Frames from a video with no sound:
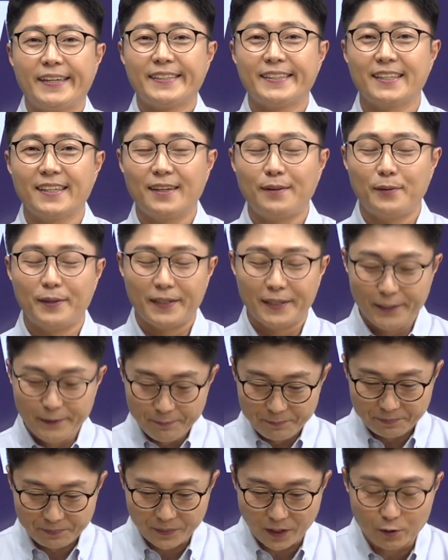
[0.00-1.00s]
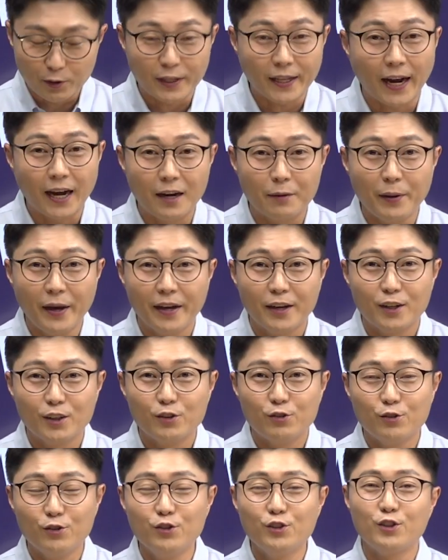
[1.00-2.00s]
자, 그러면은 우리 다음에
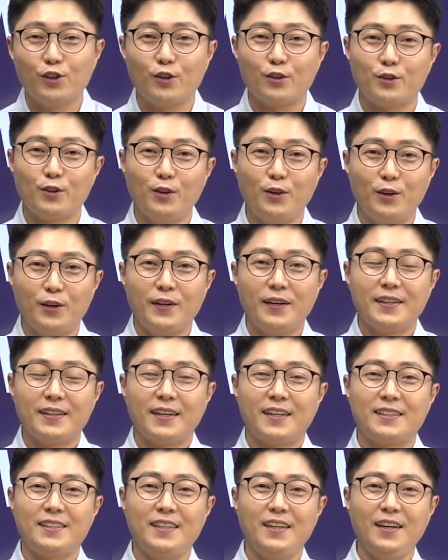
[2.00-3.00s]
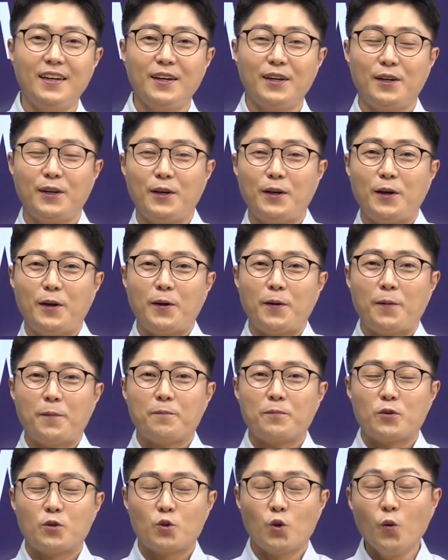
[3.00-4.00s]
웃는 얼굴로 다시
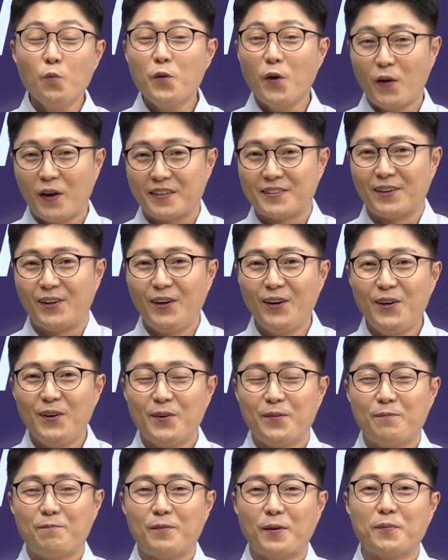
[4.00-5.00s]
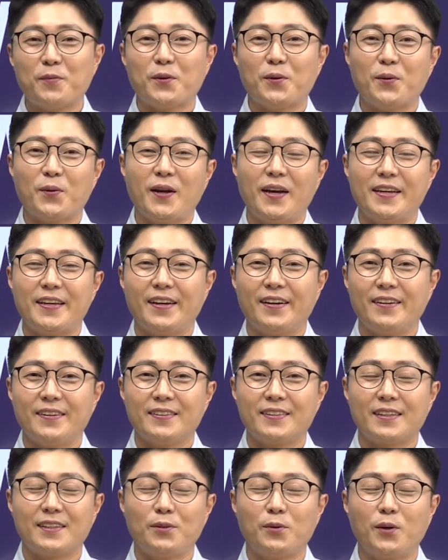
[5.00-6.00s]
총평에서 뵙도록 할게요.
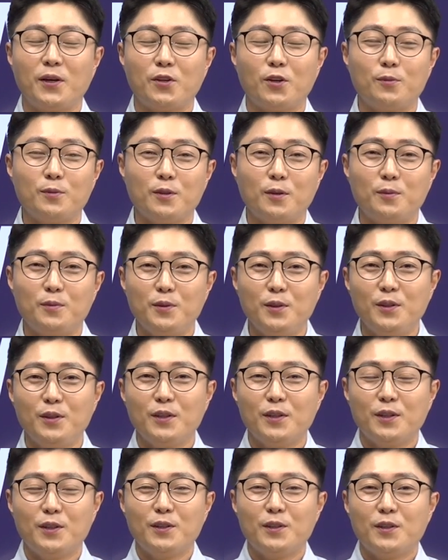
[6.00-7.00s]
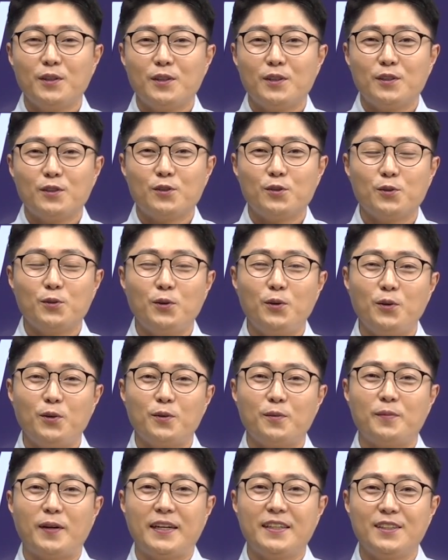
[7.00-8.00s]
그동안 너무너무
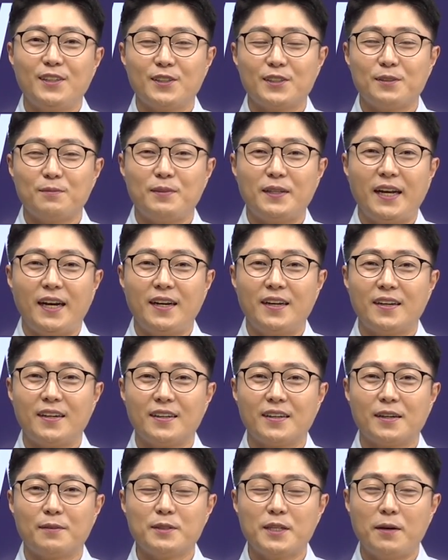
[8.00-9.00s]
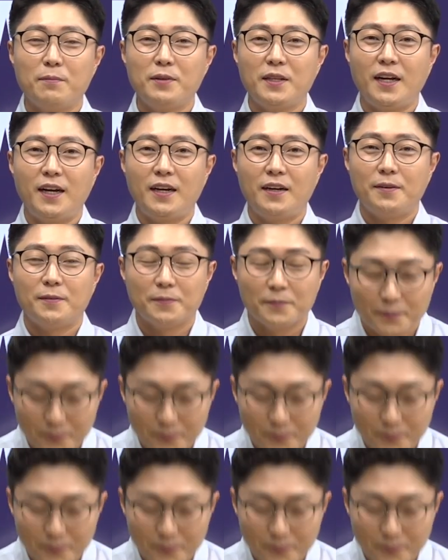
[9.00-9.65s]
수고 많으셨습니다. 감사합니다.